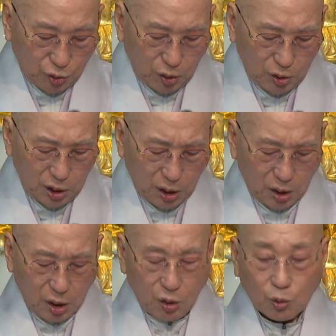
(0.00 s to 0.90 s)

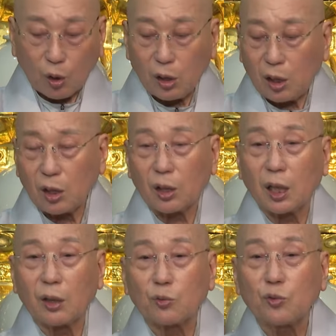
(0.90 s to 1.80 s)
오히려
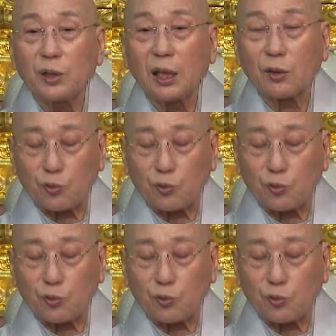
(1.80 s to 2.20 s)
권력의 우위에